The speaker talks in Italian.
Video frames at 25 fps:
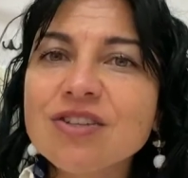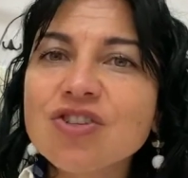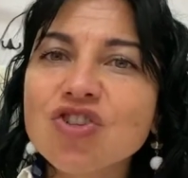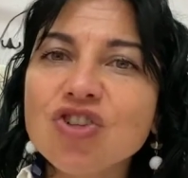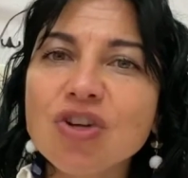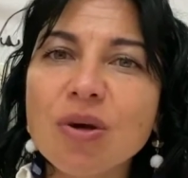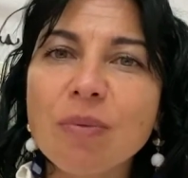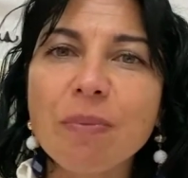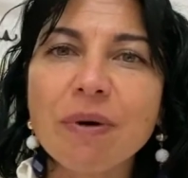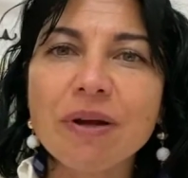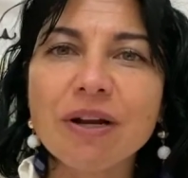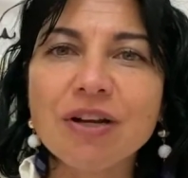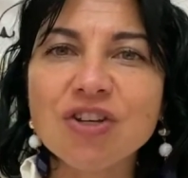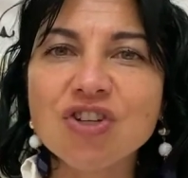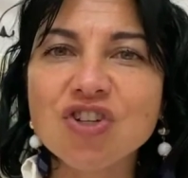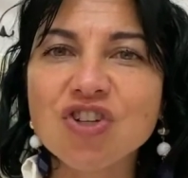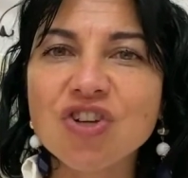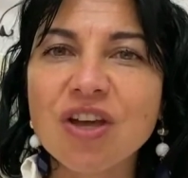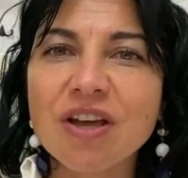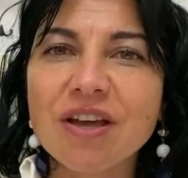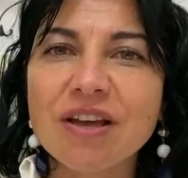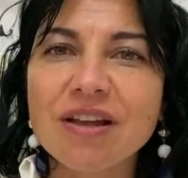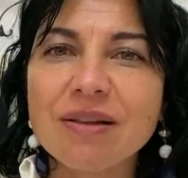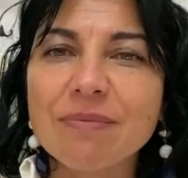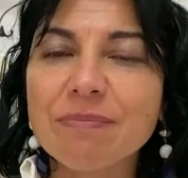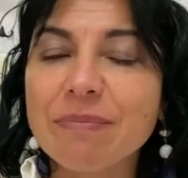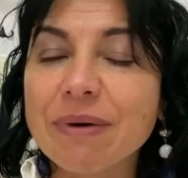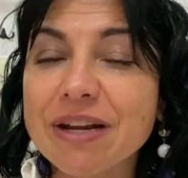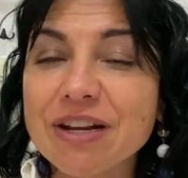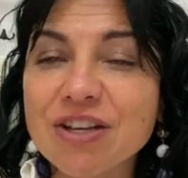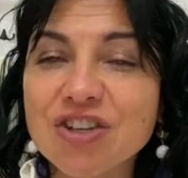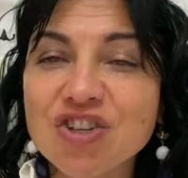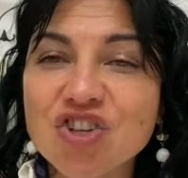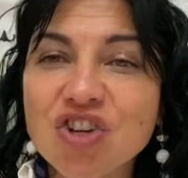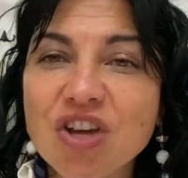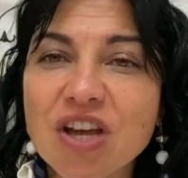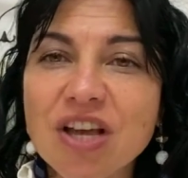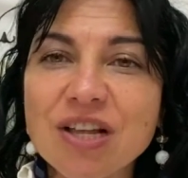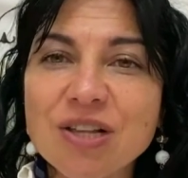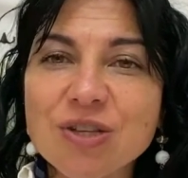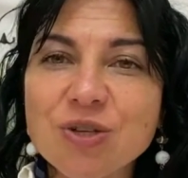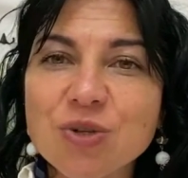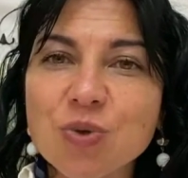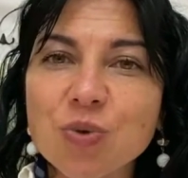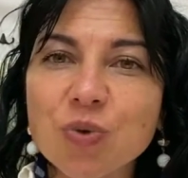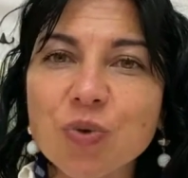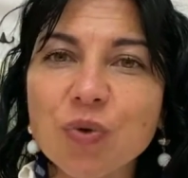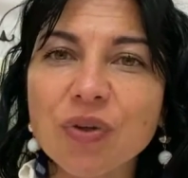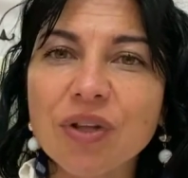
già Paracelso,